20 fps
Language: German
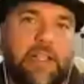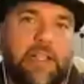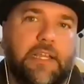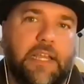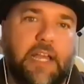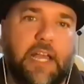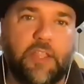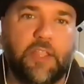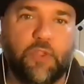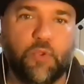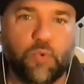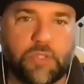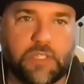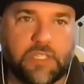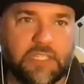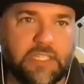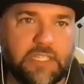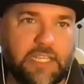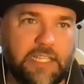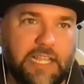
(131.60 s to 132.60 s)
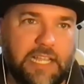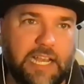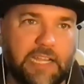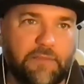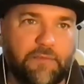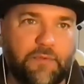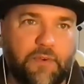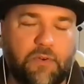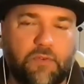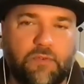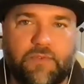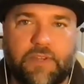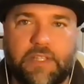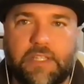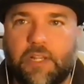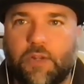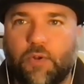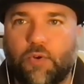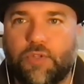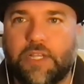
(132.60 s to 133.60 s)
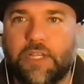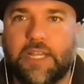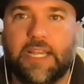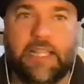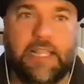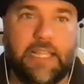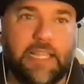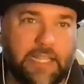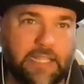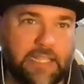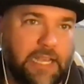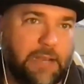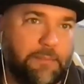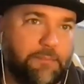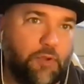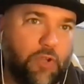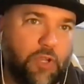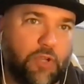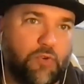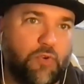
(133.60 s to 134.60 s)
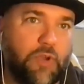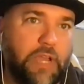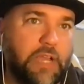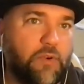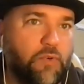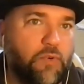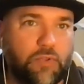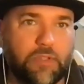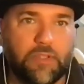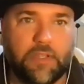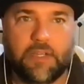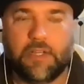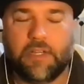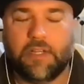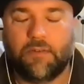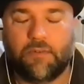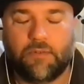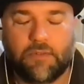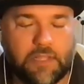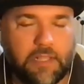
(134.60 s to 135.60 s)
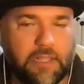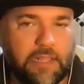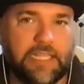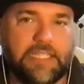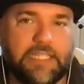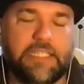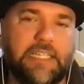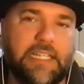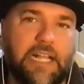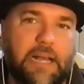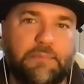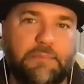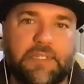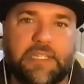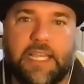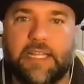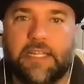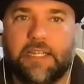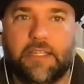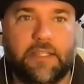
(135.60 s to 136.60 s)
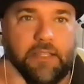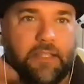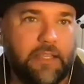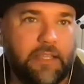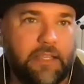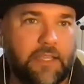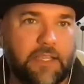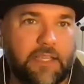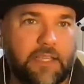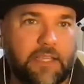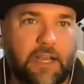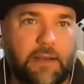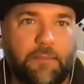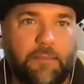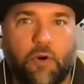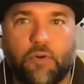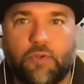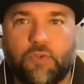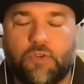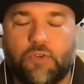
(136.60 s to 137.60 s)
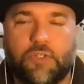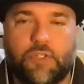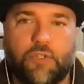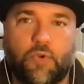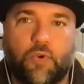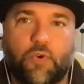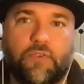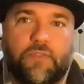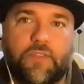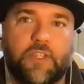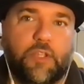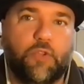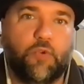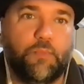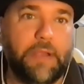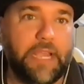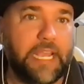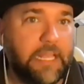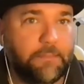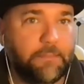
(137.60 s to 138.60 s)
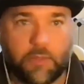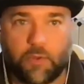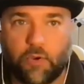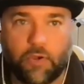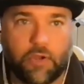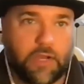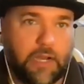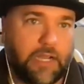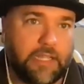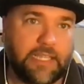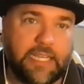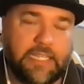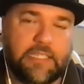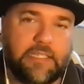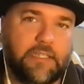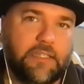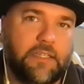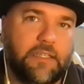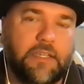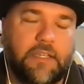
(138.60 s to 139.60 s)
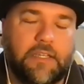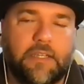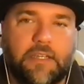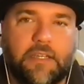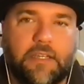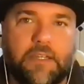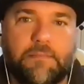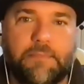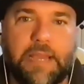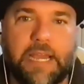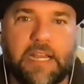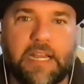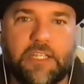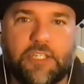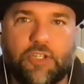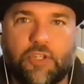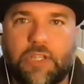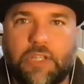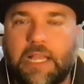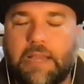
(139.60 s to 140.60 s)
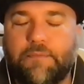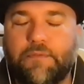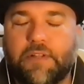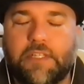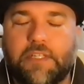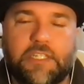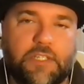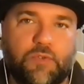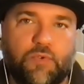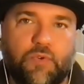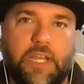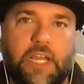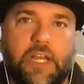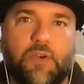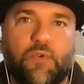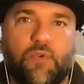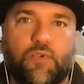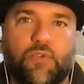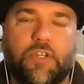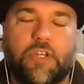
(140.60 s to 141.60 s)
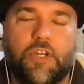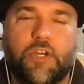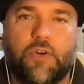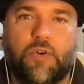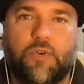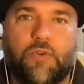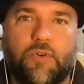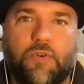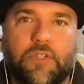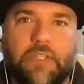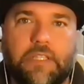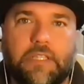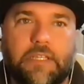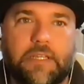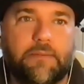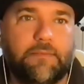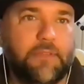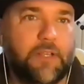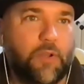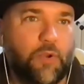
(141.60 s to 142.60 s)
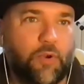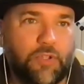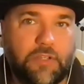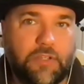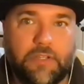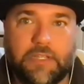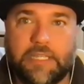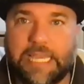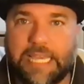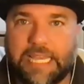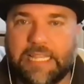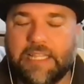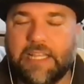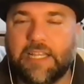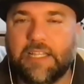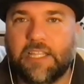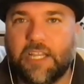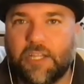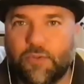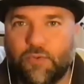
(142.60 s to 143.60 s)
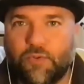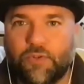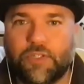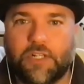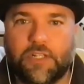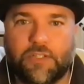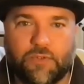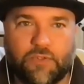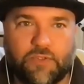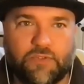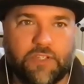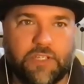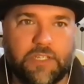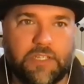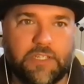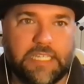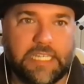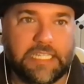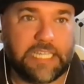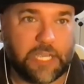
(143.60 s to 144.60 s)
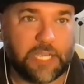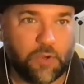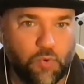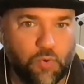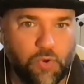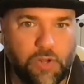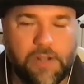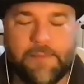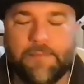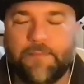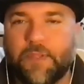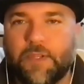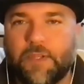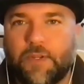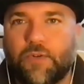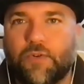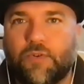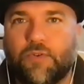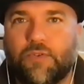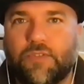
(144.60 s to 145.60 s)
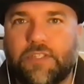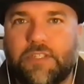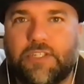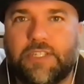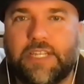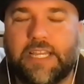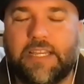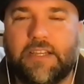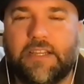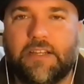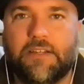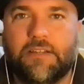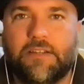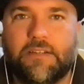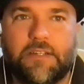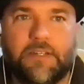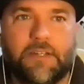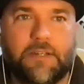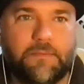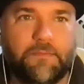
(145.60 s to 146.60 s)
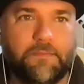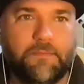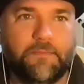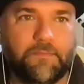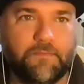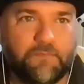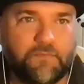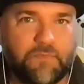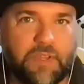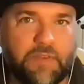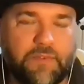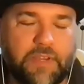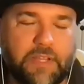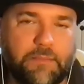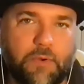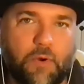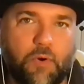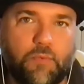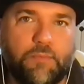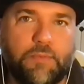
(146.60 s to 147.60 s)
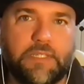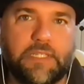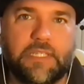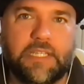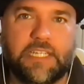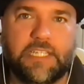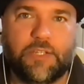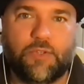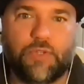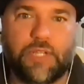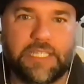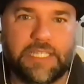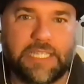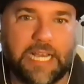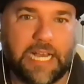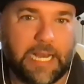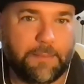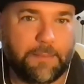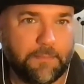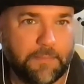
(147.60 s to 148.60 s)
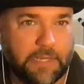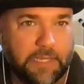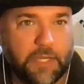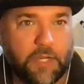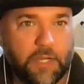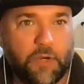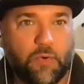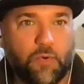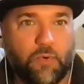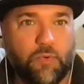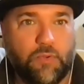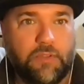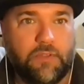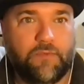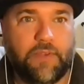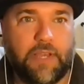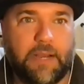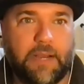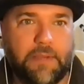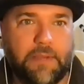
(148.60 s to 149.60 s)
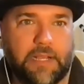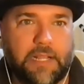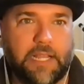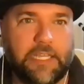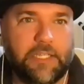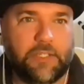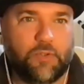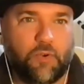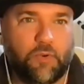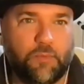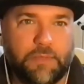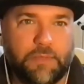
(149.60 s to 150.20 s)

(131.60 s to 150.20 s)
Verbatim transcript: Ja, nutzt den einfach und wenn ihr Leute kennenlernt, ihr habt euren QR-Code und lasst ihn abscannen. Da braucht ihr euch nicht irgendeine Domain mit eurer Adresse äh, merken, sondern einfach diesen QR-Code. Und ähm, die Leute gehen dann da durch. Also es ist äh, sehr, sehr cool. Und ich denke, ähm, da werden wir auch ein bisschen Resonanz haben. Und wir haben ja gleich noch ein